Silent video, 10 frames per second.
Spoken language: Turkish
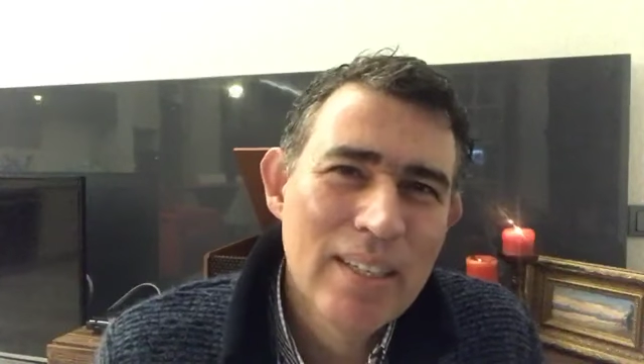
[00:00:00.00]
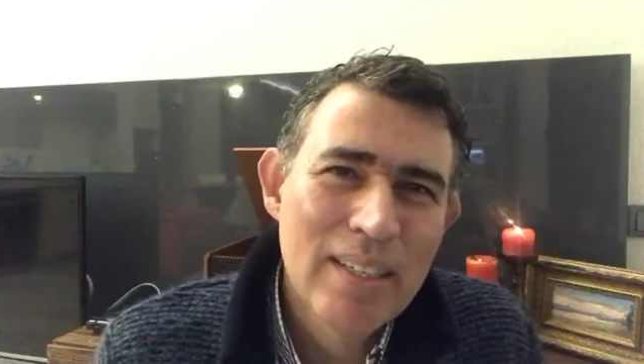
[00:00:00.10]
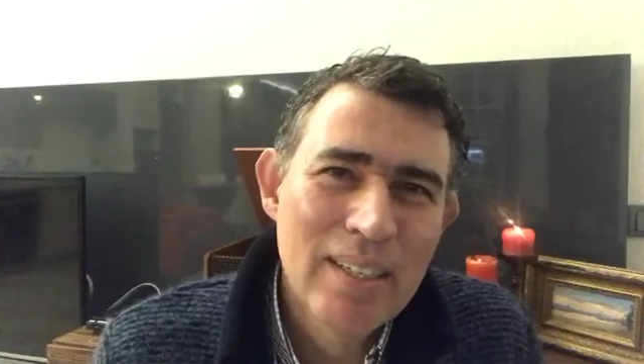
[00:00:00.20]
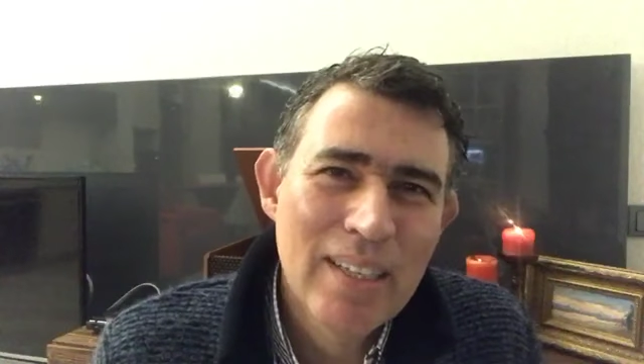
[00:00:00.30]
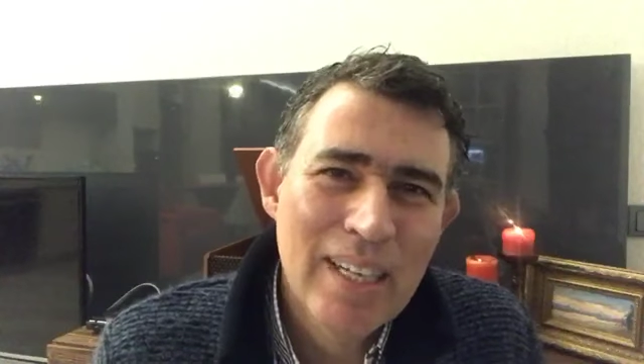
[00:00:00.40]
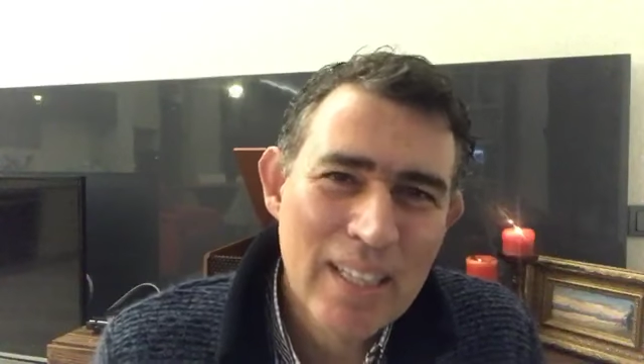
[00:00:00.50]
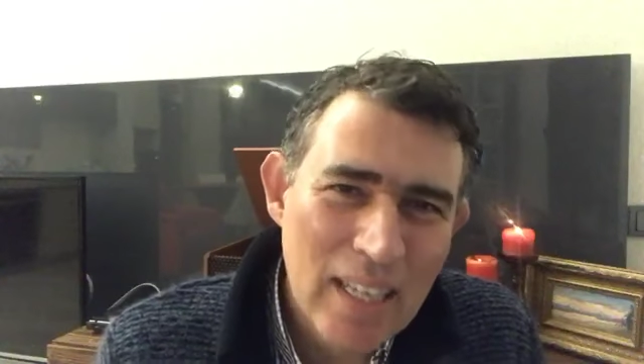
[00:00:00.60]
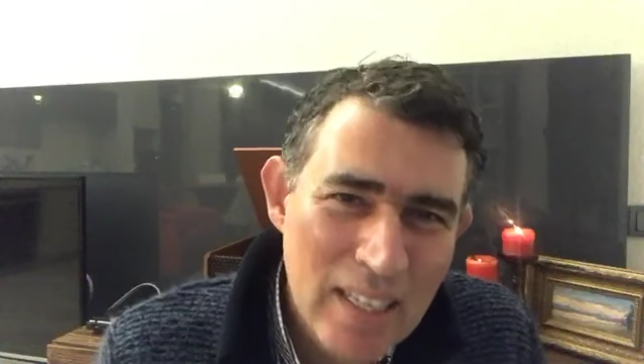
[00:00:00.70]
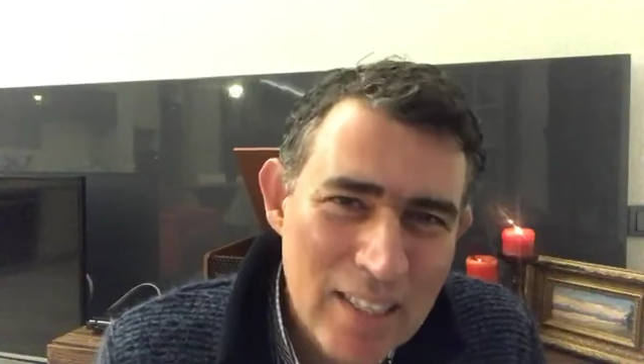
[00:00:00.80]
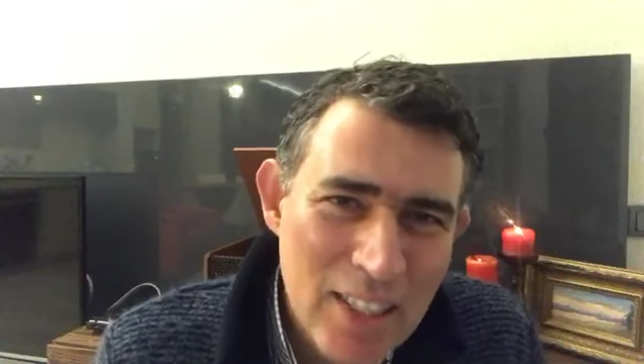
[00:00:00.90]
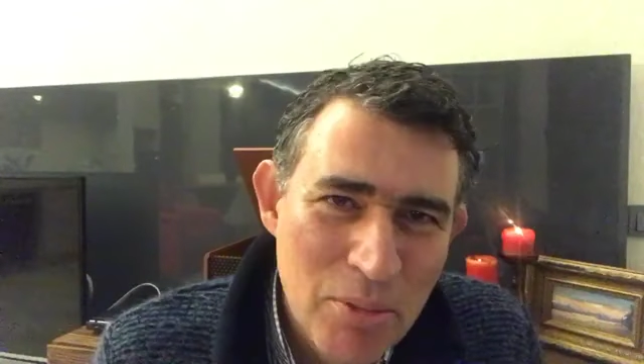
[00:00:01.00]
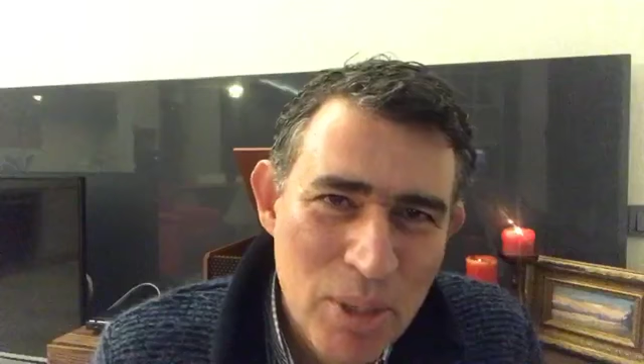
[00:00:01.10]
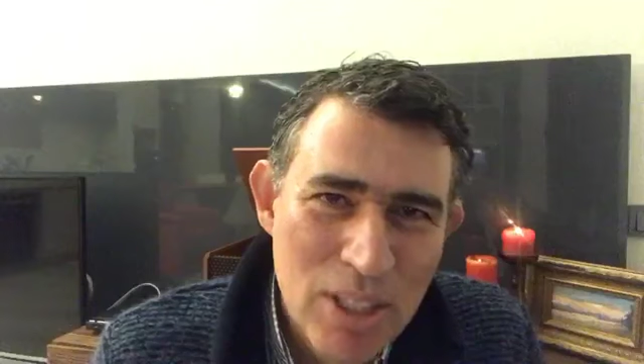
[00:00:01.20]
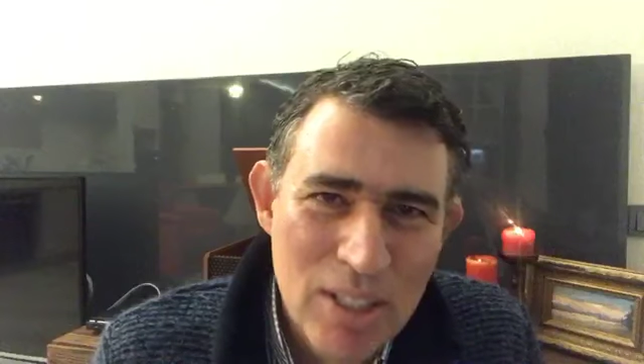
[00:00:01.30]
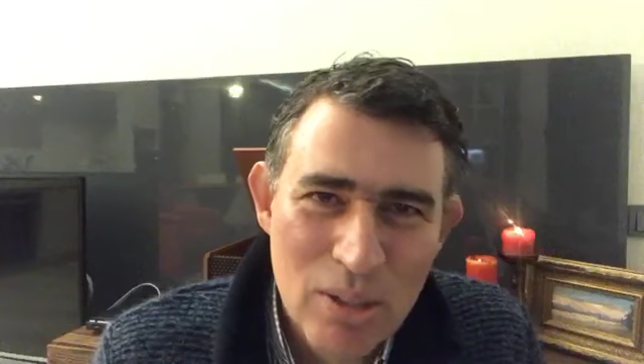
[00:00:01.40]
Ee, adaletli
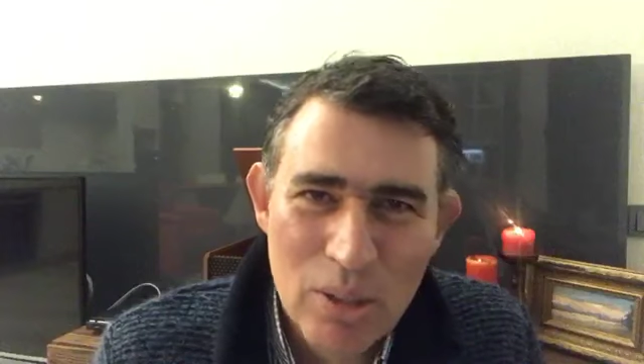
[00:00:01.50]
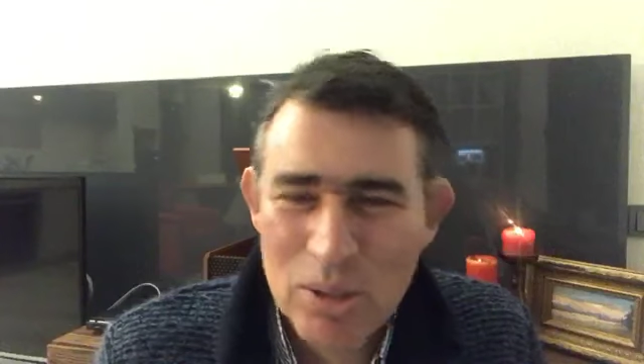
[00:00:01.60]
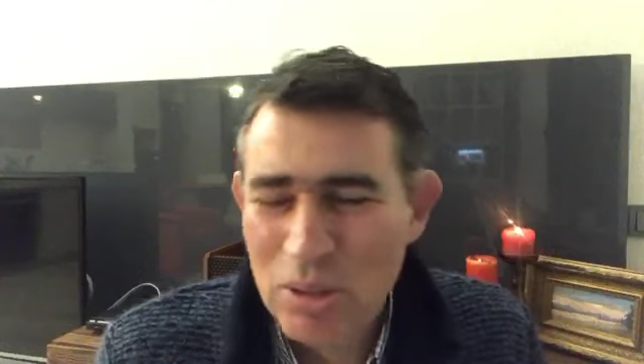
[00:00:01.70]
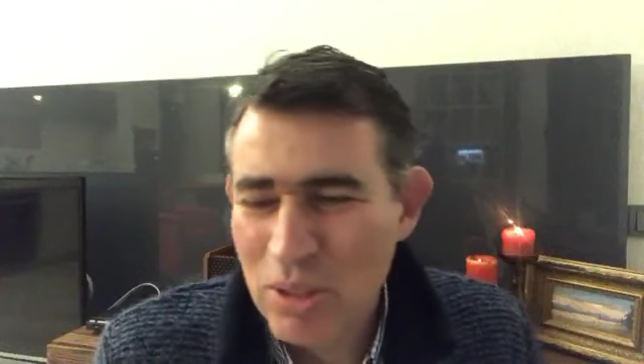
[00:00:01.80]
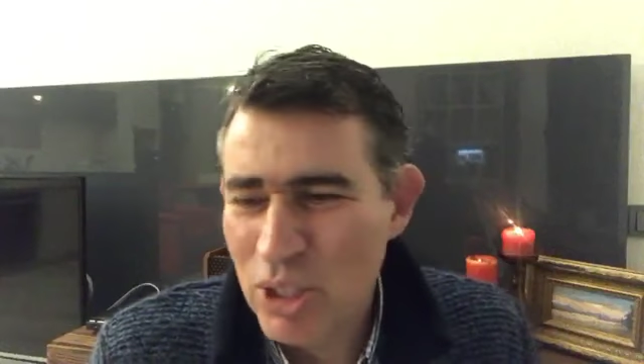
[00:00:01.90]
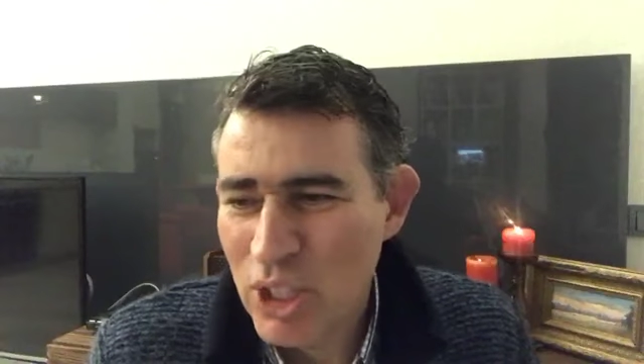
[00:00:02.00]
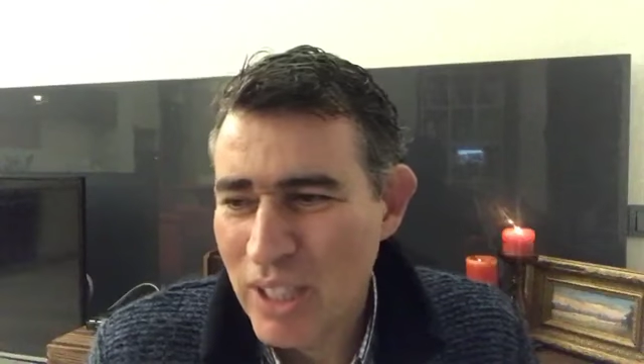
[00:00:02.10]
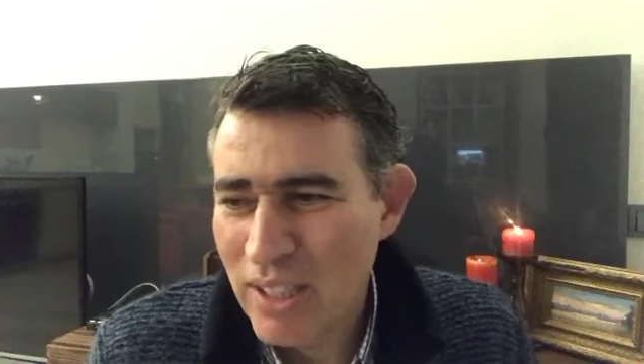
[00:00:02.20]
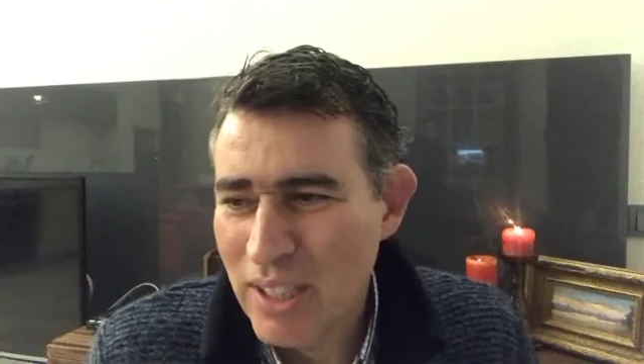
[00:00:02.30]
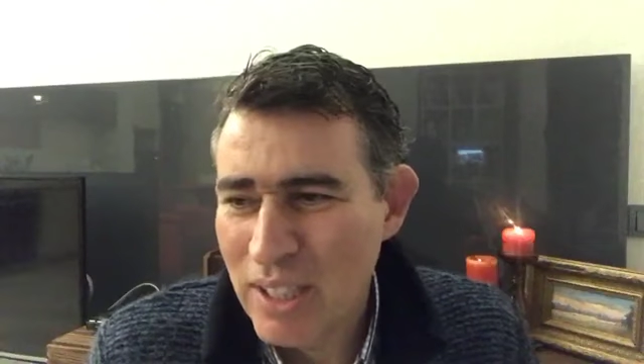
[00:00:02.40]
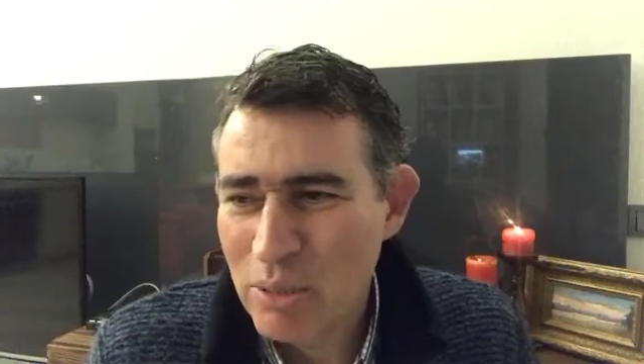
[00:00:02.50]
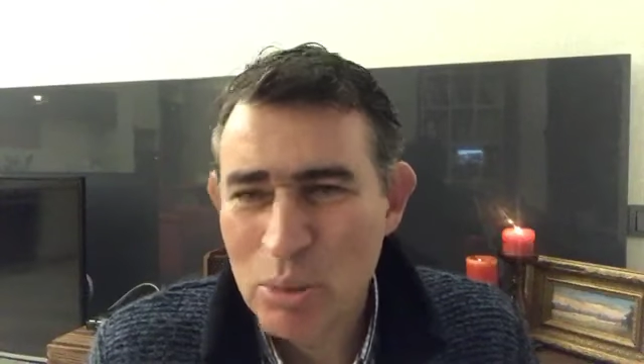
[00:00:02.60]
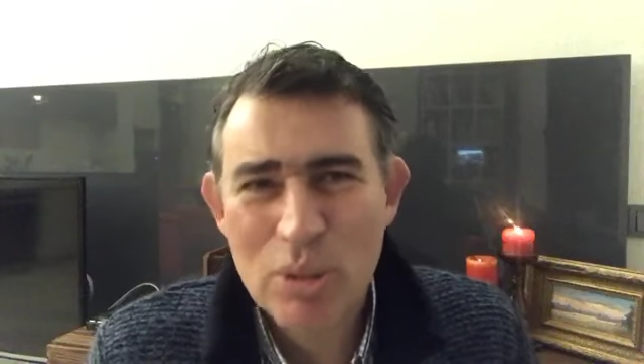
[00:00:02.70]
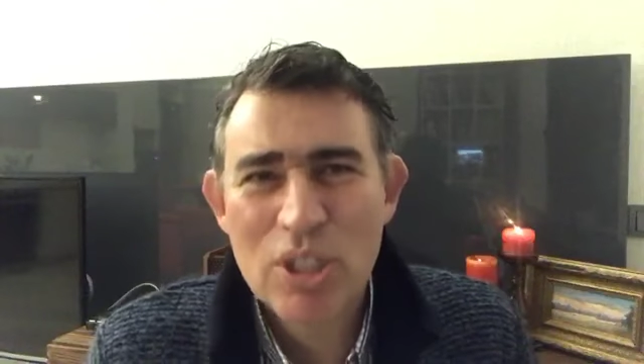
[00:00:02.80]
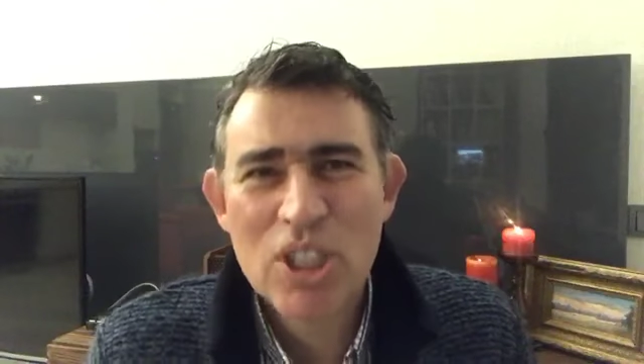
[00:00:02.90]
bir yıl olsun inşallah.
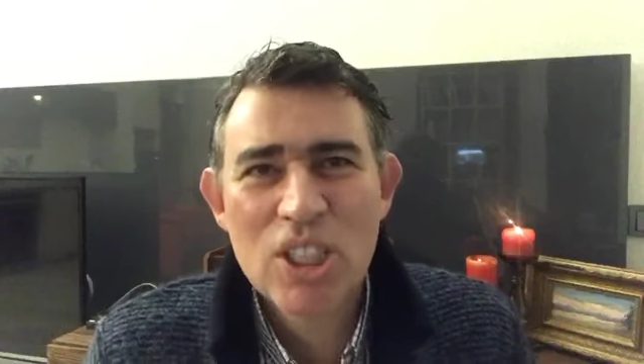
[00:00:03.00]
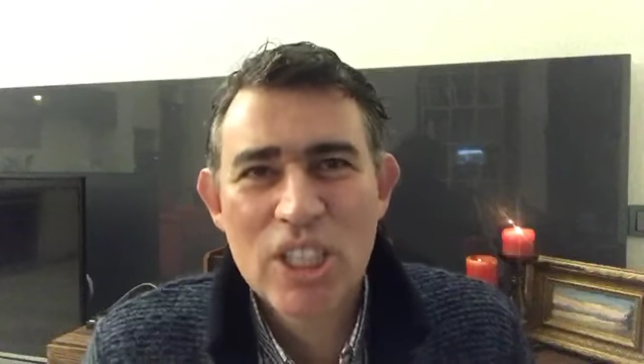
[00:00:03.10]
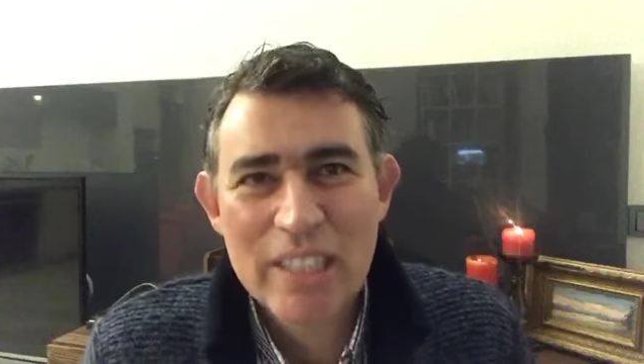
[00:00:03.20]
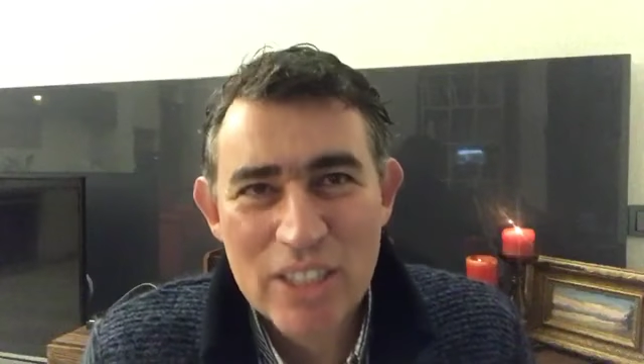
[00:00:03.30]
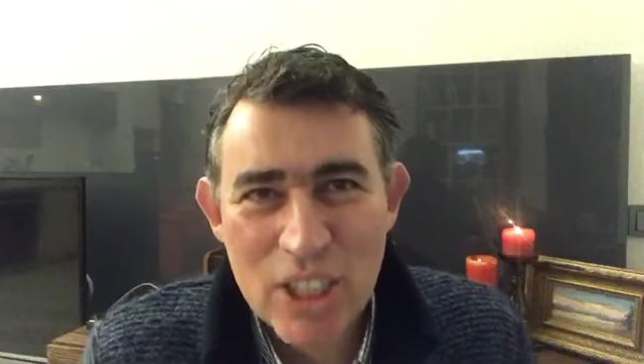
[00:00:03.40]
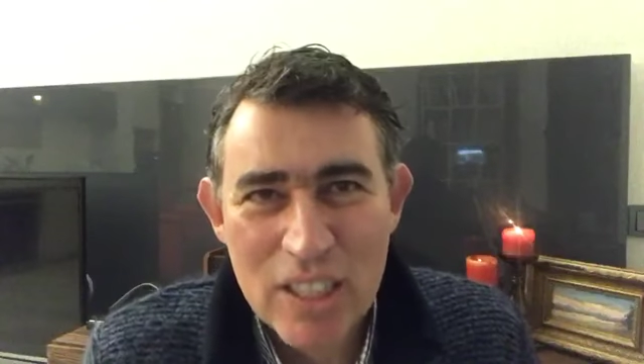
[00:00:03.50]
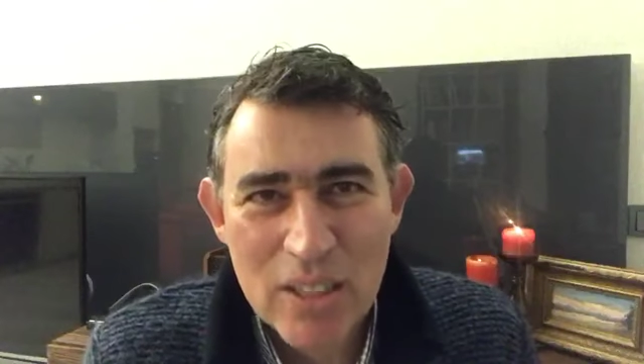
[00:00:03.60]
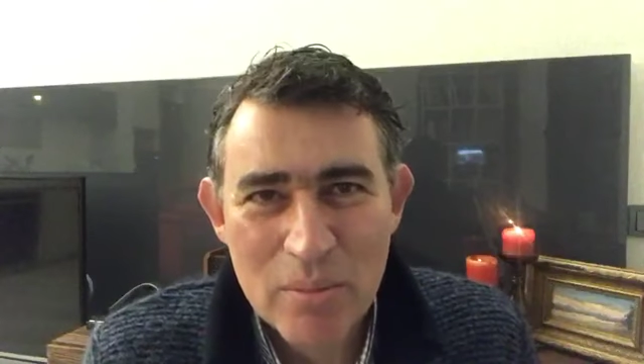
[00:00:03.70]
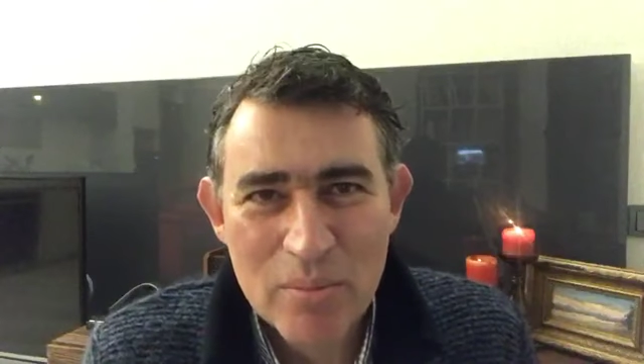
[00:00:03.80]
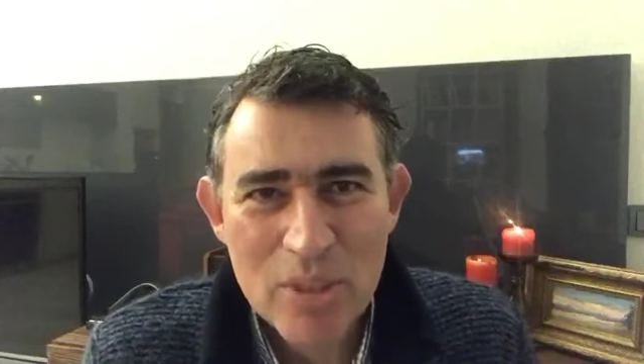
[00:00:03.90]
Bunun için çalışalım.